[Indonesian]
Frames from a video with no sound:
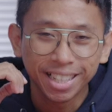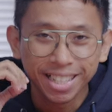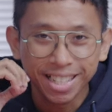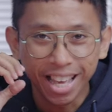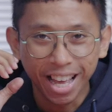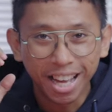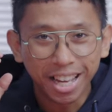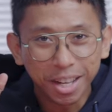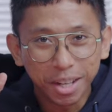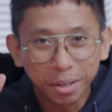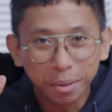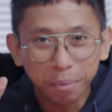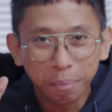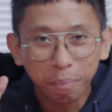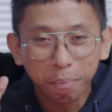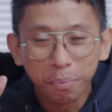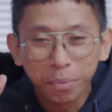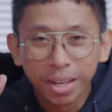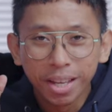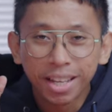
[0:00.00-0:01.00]
yang
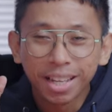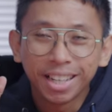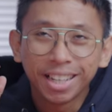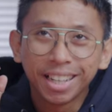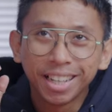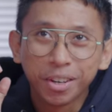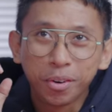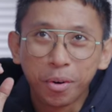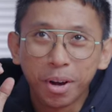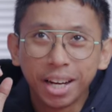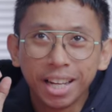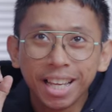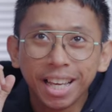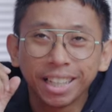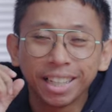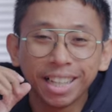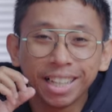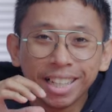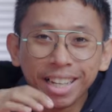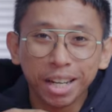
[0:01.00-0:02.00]
gue
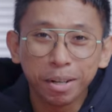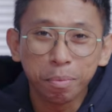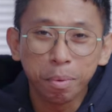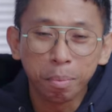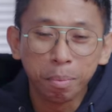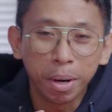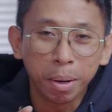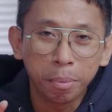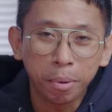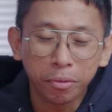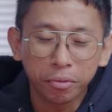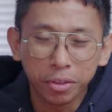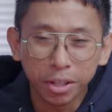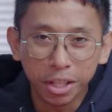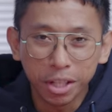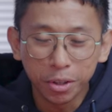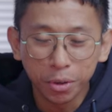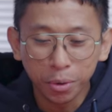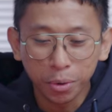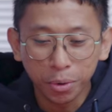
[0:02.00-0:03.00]
lihat ya dari beberapa
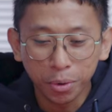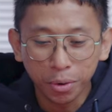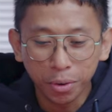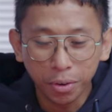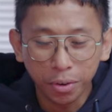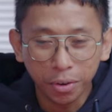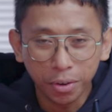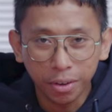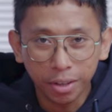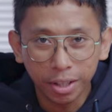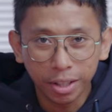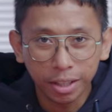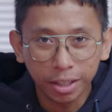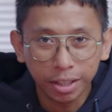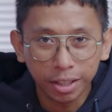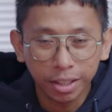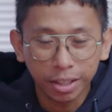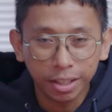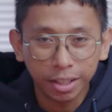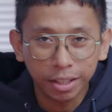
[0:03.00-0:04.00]
video
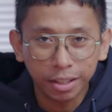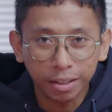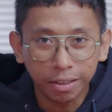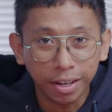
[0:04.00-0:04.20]
uh,